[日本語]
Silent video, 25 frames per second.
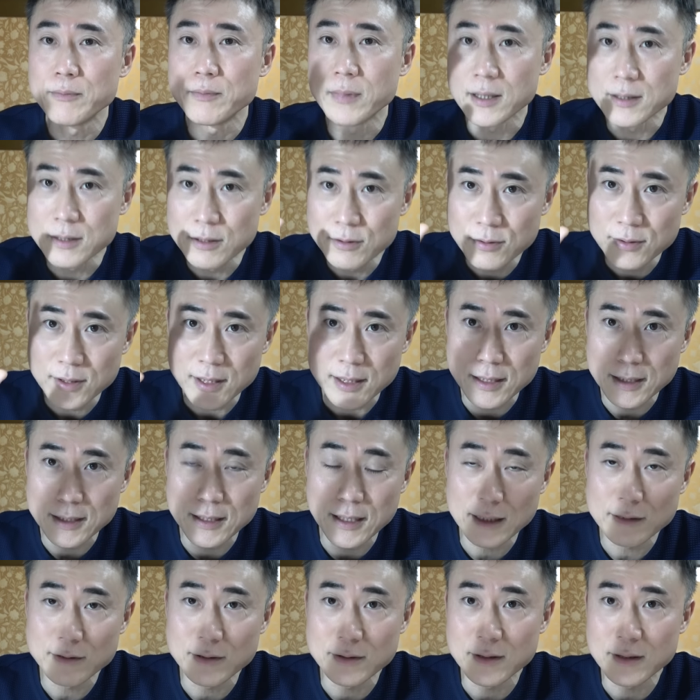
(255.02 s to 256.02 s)
まあ、有利に
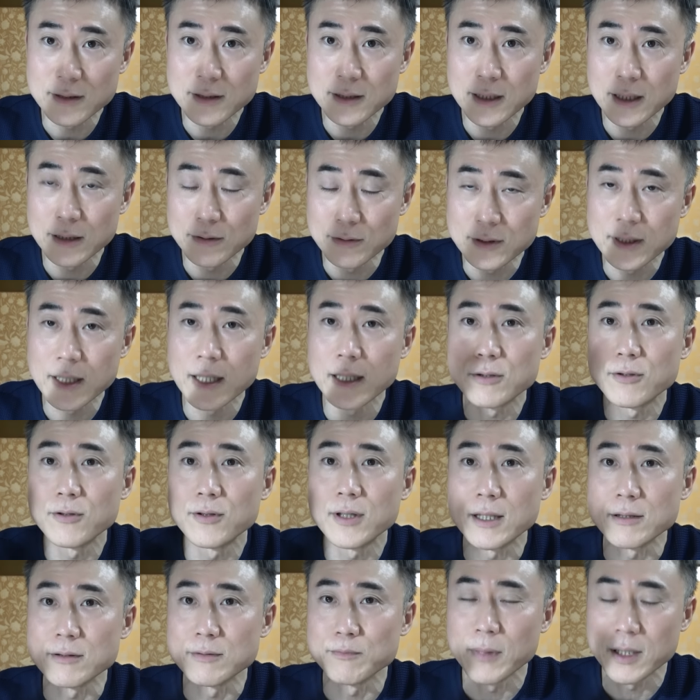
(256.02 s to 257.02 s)
なるっていう傾向
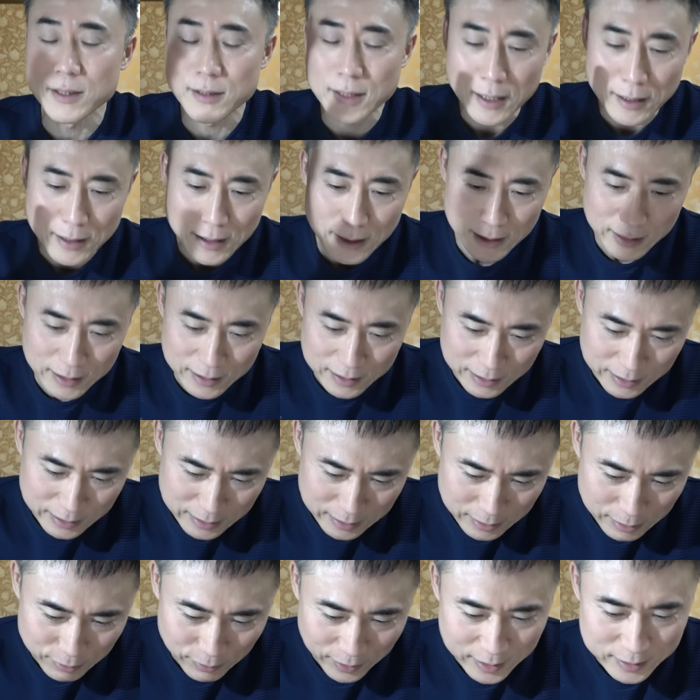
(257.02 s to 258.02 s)
があるまあでかければい
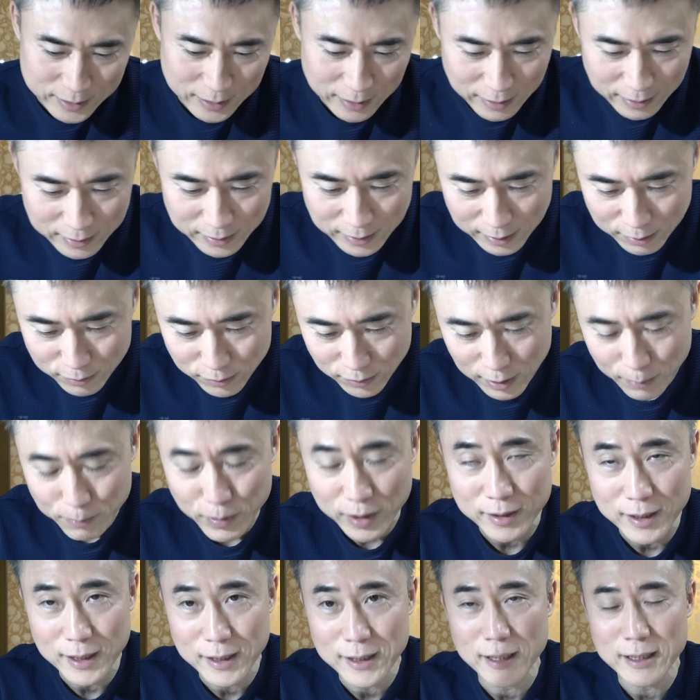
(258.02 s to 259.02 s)
いってわけじゃないんだけどやっ
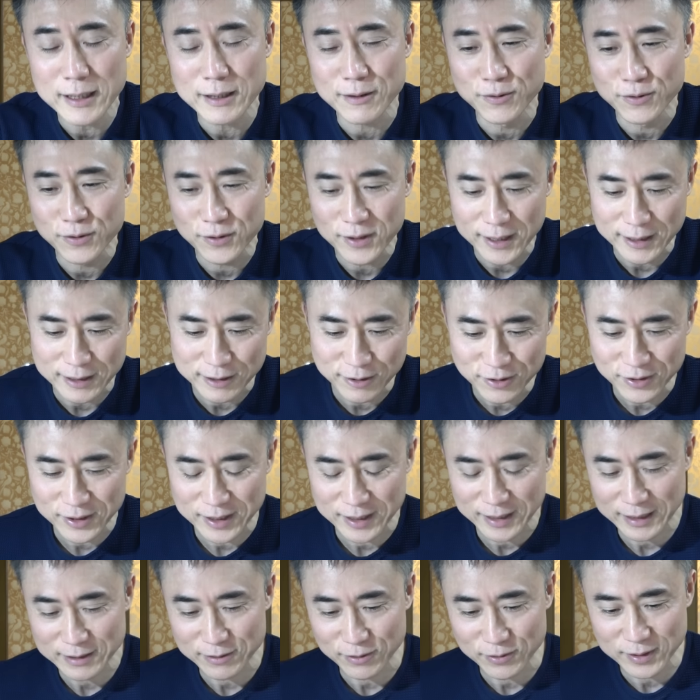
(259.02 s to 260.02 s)
ぱりでかい方が有
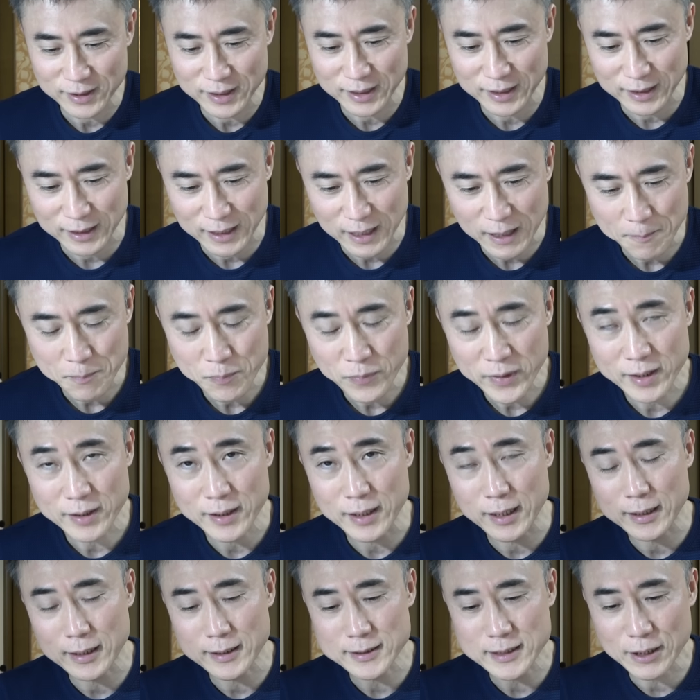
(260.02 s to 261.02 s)
利なので
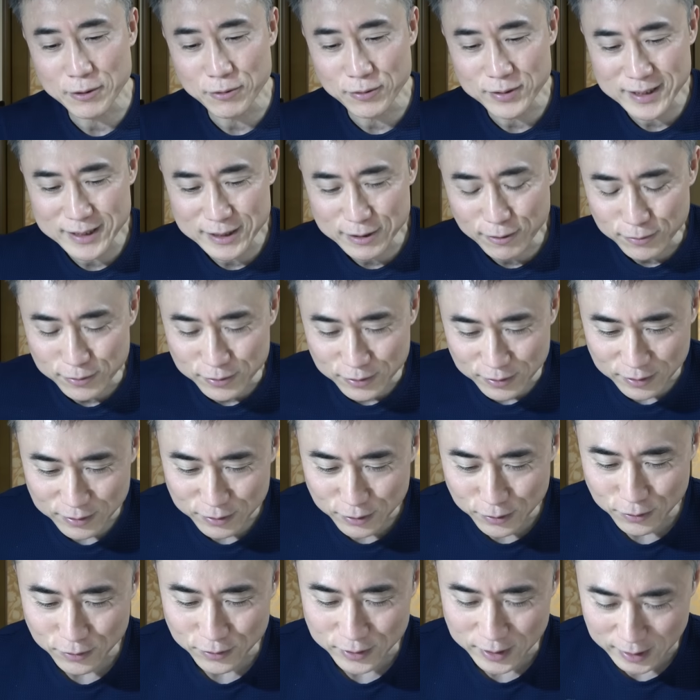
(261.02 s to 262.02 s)
でかさを競う
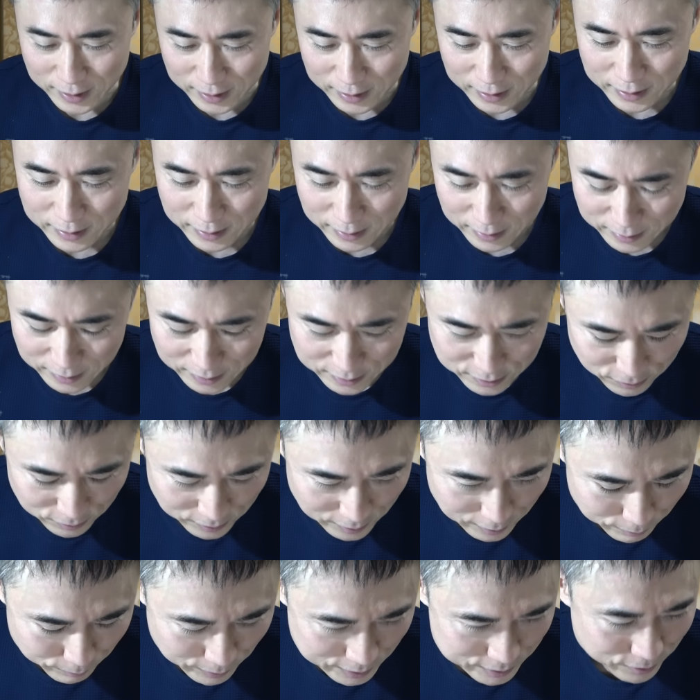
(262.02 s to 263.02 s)
競技なんですよ
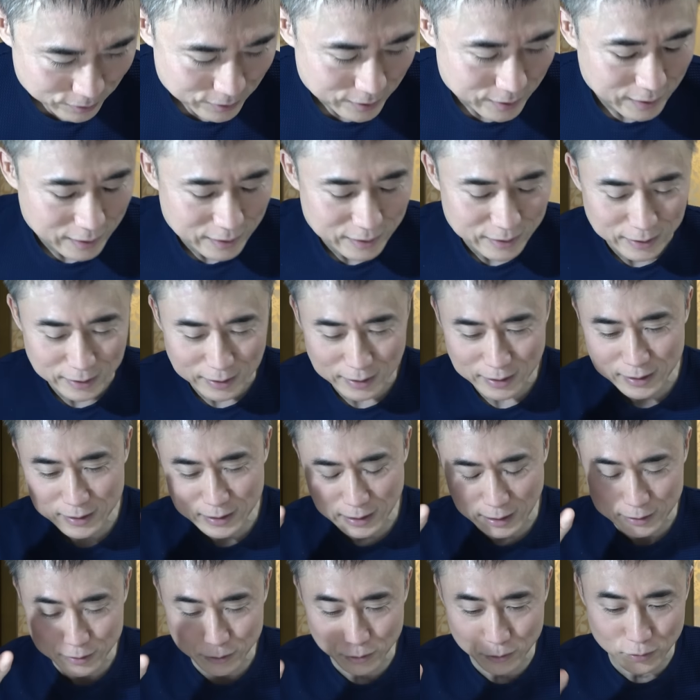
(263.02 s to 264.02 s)
ね、まあ、それ以外に
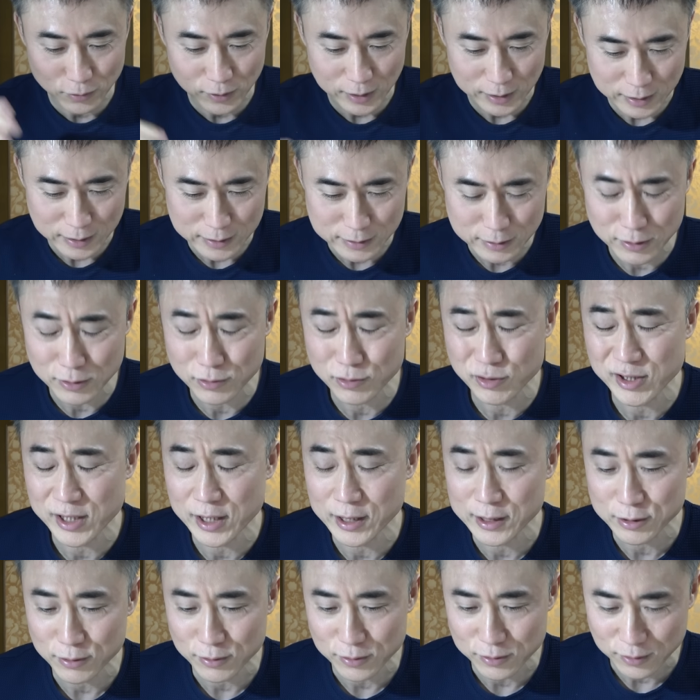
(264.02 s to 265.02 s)
カットとかね
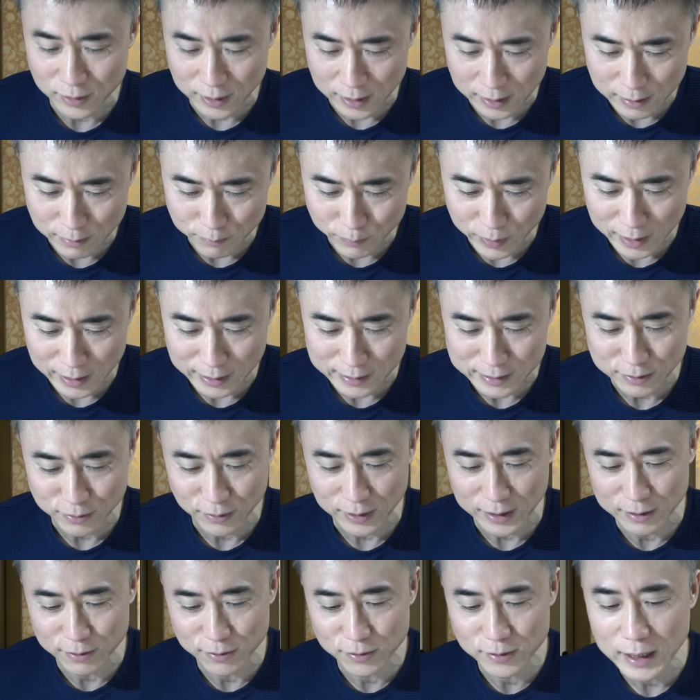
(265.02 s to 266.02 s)
ストレーションとかねバランスと
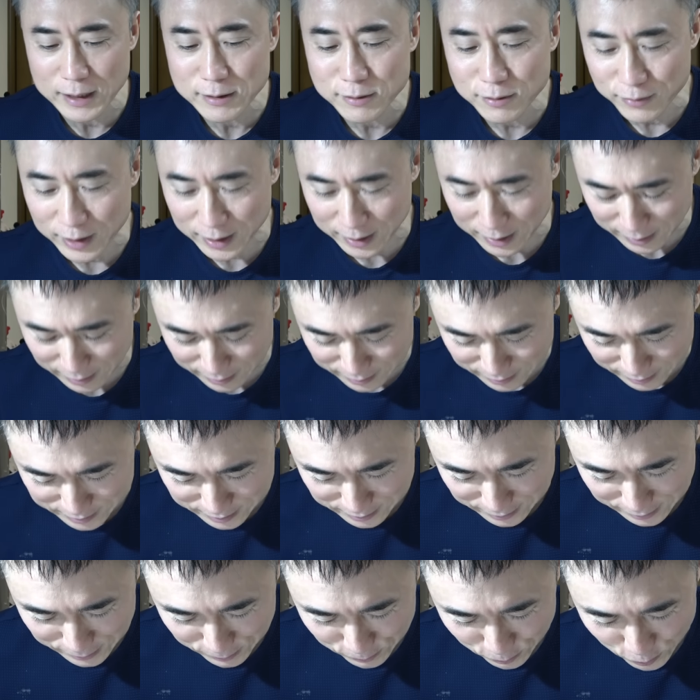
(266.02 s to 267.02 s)
かいろいろあるわけなんで
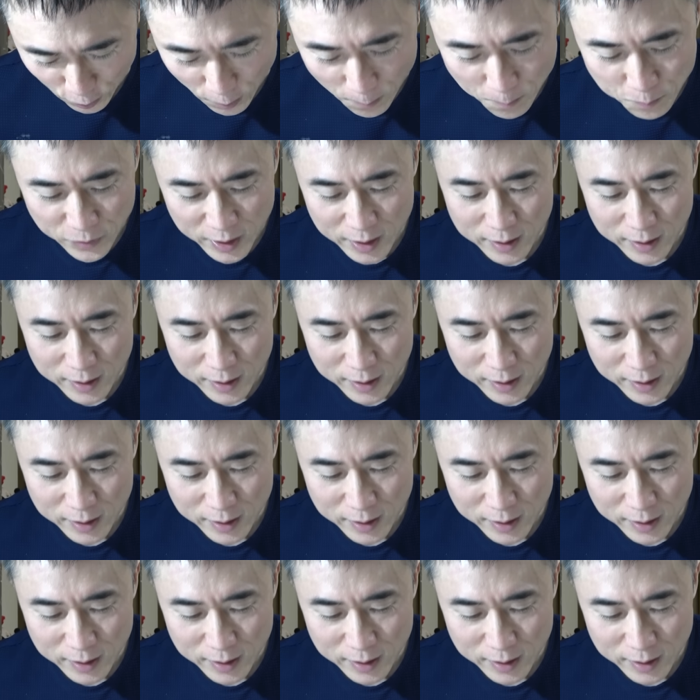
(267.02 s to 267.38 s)
すけれど